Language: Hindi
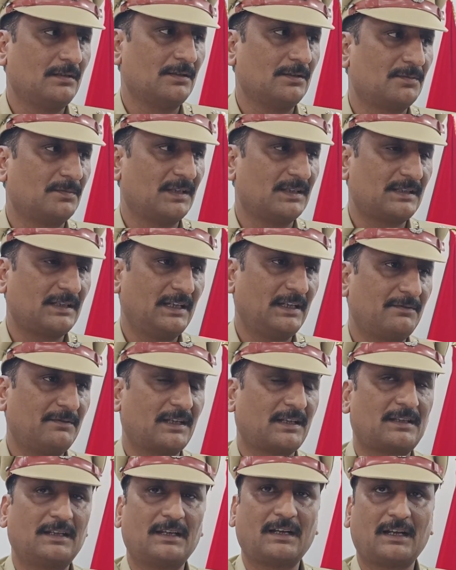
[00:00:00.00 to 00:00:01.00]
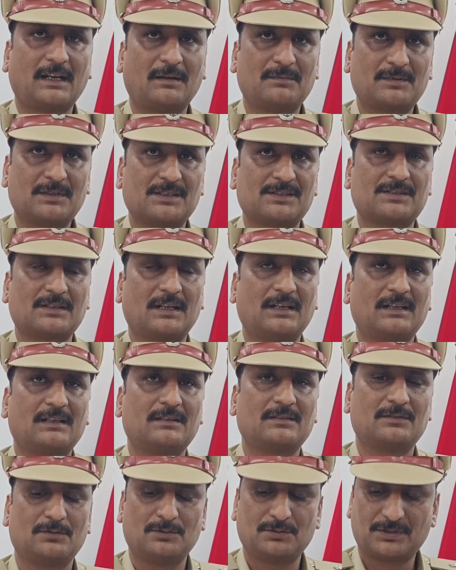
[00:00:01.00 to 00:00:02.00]
इसमें से एक व्यक्ति का नाम कृष्णा है
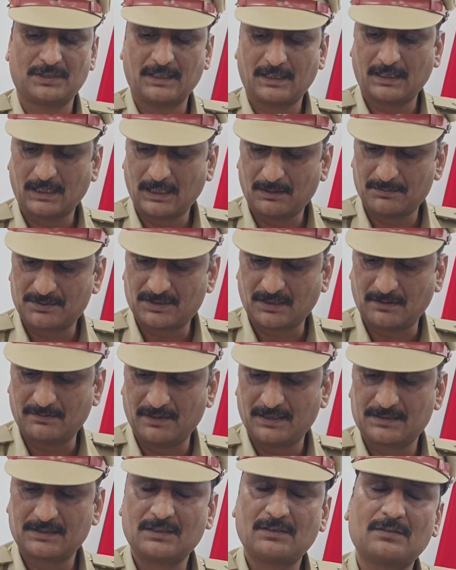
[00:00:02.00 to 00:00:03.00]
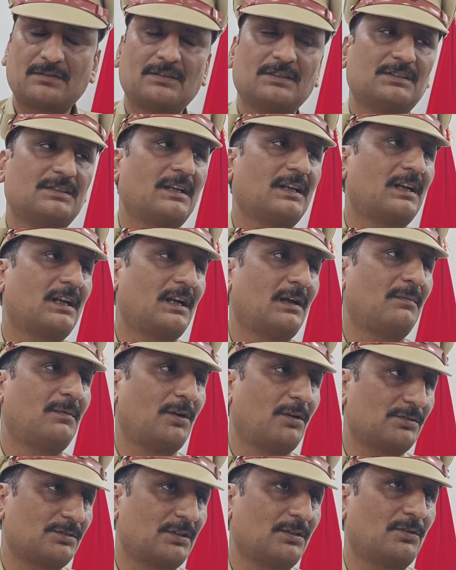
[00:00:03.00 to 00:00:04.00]
दूसरे का नाम सर्वेश है और तीसरे का नाम
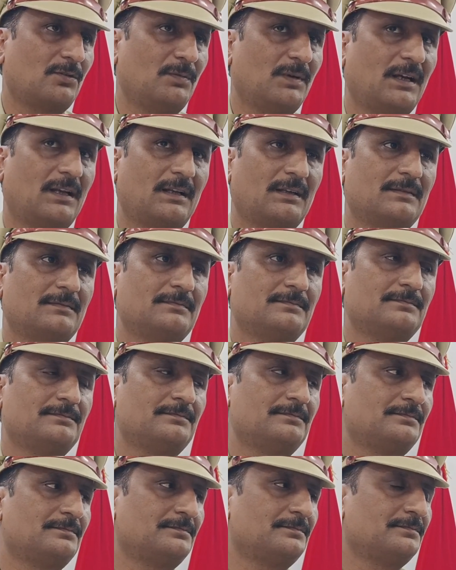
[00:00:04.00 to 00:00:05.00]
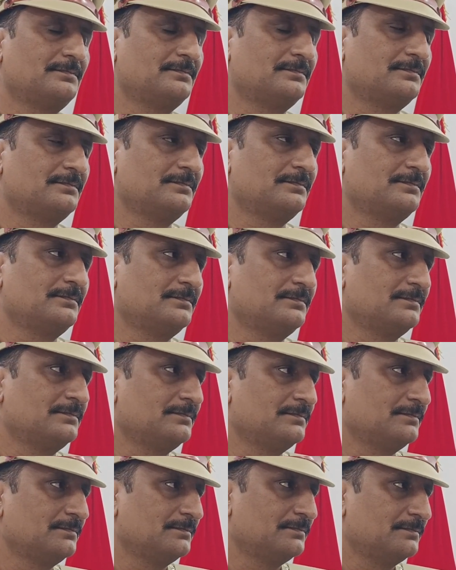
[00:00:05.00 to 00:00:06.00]
रोशन कुमार सर ये मतलब ये तीनों जो
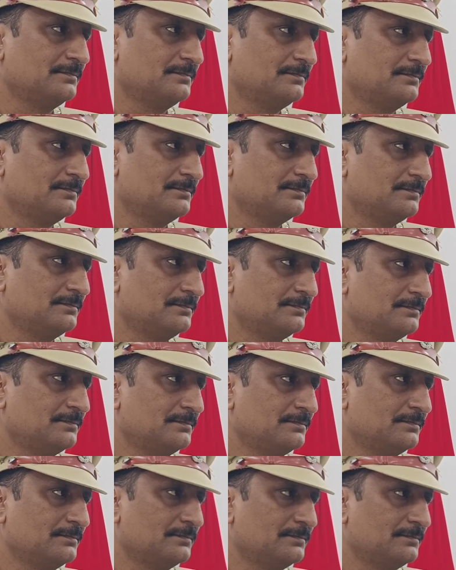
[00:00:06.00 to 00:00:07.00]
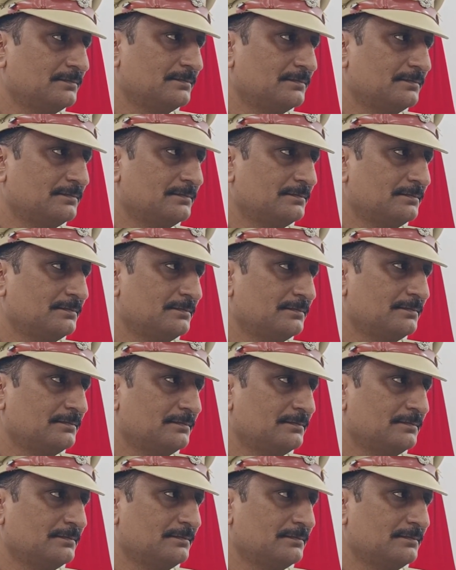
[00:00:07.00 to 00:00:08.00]
गिरफ्तार हुए वो महिला के मतलब किसी
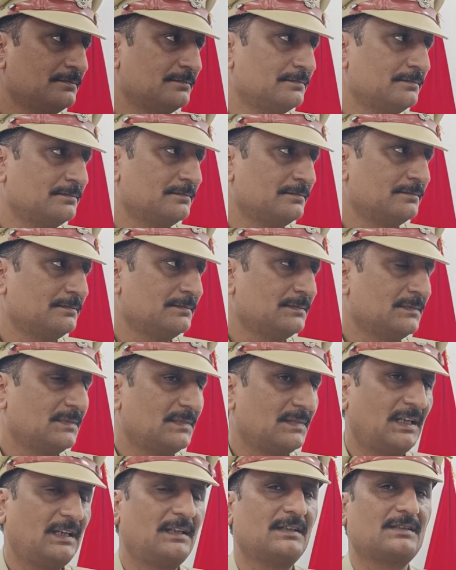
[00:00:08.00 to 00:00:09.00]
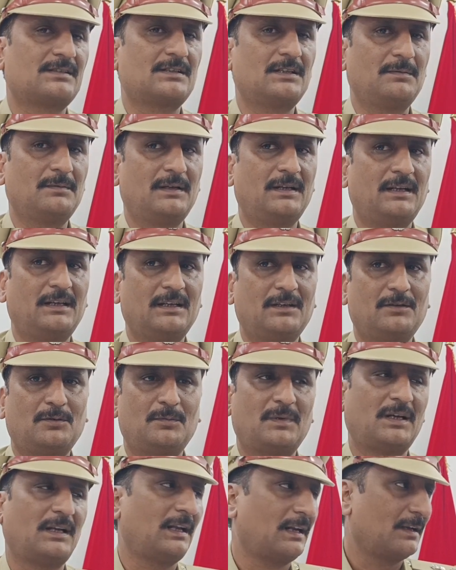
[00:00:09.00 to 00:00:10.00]
रिश्ते में तो नहीं है नहीं रिश्ते में नहीं है वो
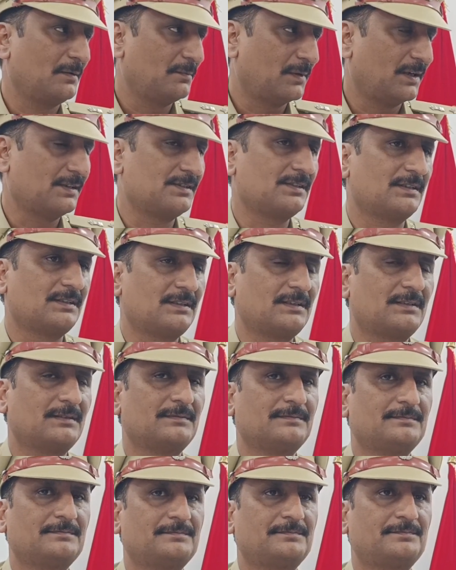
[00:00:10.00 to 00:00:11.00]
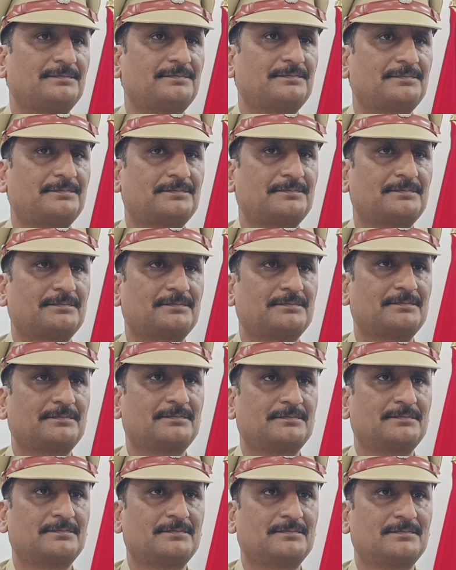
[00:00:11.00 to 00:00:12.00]
महिला के पर्चे कॉन्ट्रैक्ट
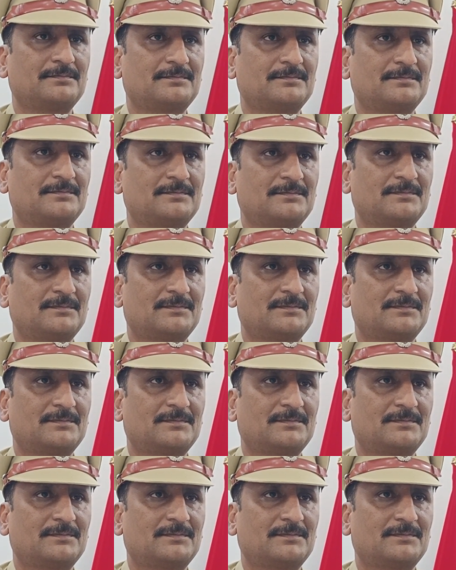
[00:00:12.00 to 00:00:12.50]
क्लियर है